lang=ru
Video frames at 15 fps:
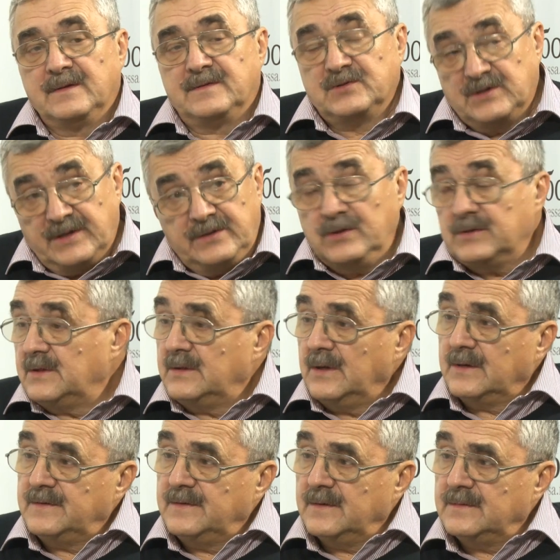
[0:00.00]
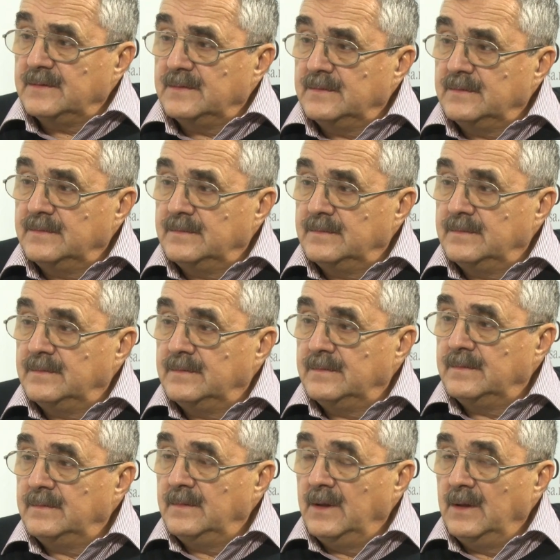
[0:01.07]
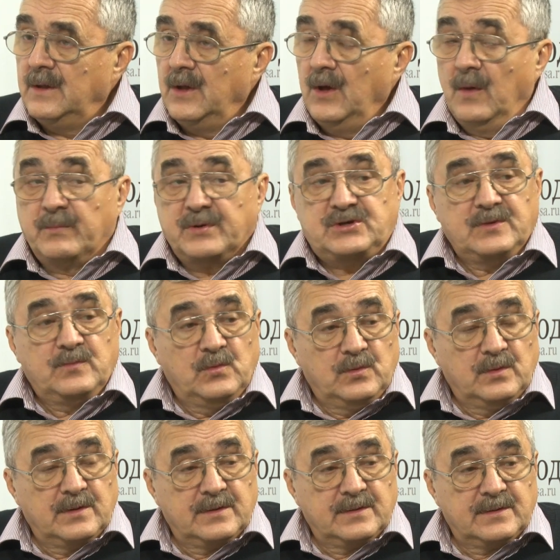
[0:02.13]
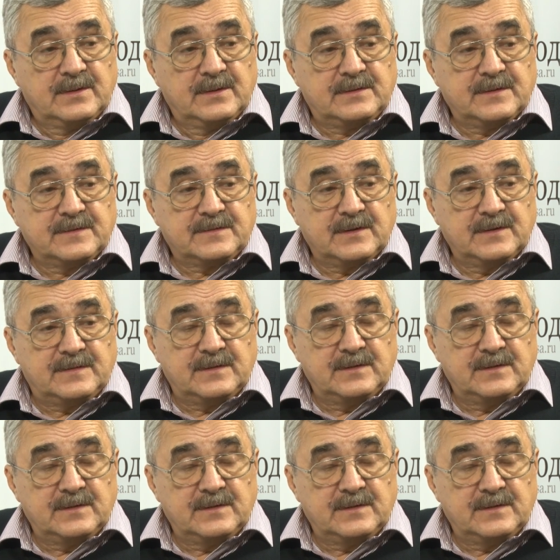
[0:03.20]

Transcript: К сожалению, это так сейчас. Почему, э, так сказать,